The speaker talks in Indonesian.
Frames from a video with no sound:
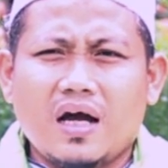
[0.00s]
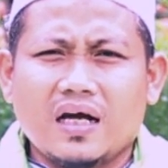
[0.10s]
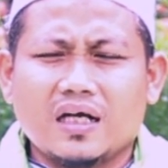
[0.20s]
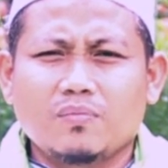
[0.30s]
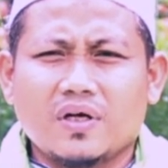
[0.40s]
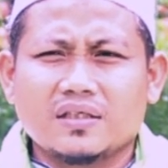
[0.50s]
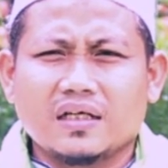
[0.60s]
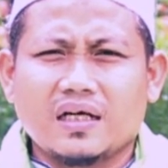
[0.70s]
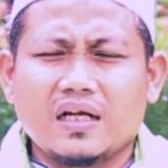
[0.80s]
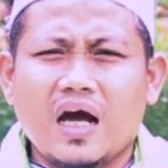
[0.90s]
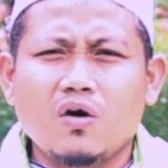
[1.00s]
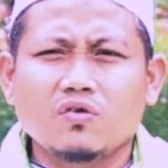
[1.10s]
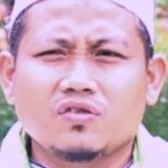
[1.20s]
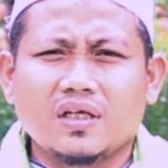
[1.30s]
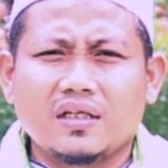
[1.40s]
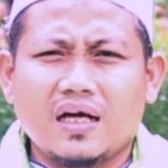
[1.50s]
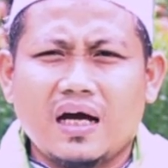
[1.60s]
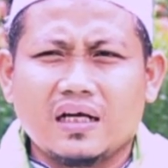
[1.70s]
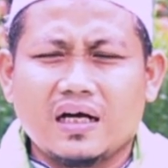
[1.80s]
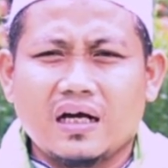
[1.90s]
akan merasakan haus dan
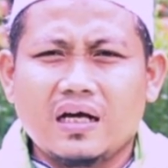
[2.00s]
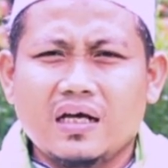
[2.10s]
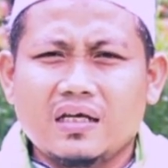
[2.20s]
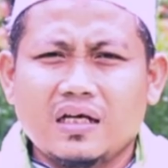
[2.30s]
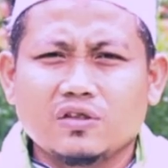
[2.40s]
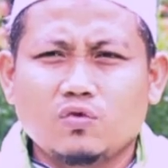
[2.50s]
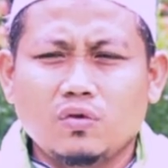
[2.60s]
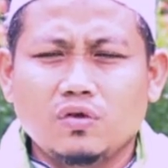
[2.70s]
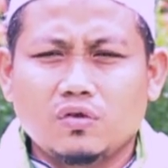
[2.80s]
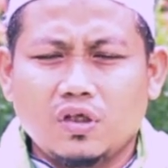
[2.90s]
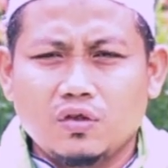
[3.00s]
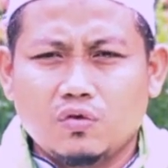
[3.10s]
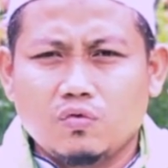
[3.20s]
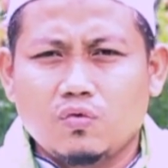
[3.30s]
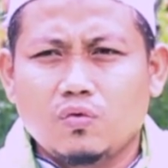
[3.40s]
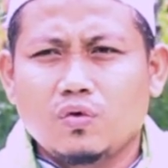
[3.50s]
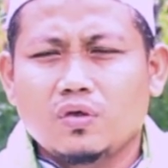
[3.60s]
dahaga yang tentu